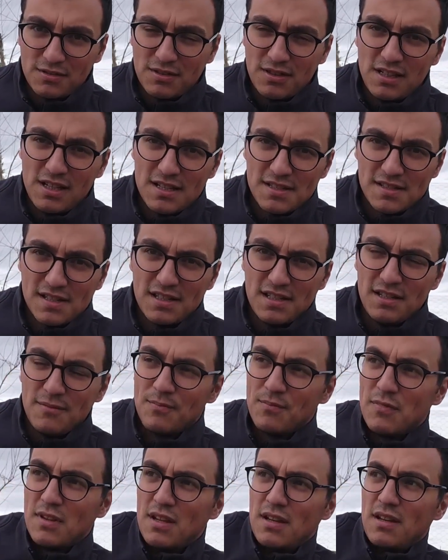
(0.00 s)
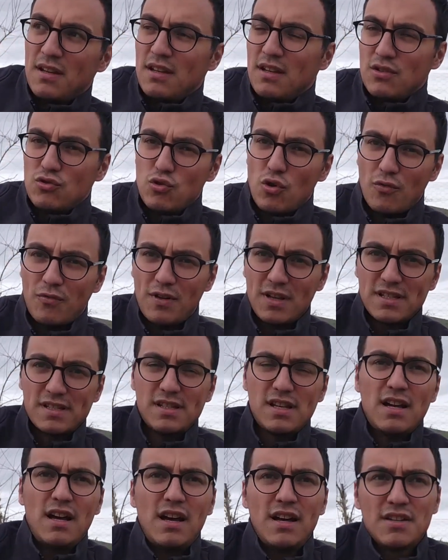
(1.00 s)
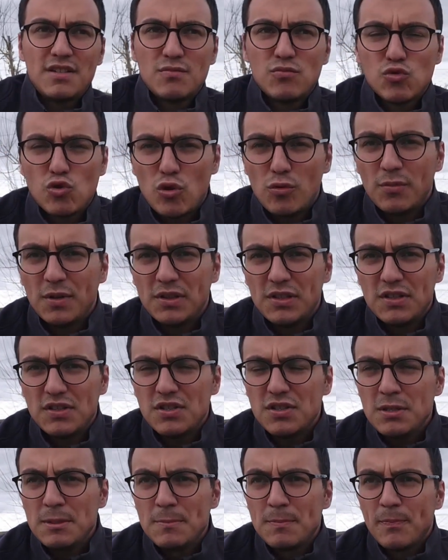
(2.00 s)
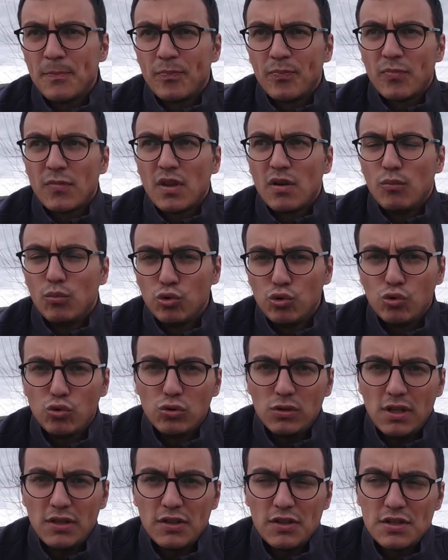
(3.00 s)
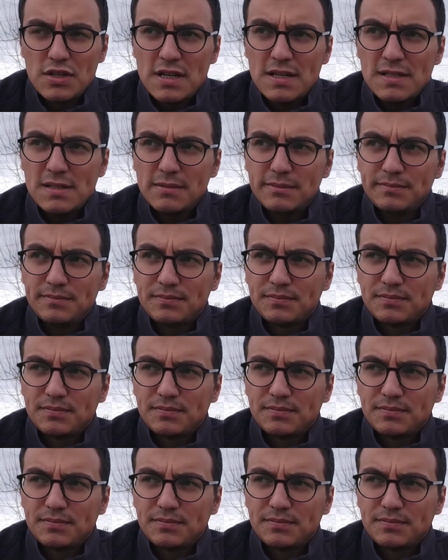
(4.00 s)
Klasik. Çok fazla ağacımız olmadığı için. Bunu kullanacağız.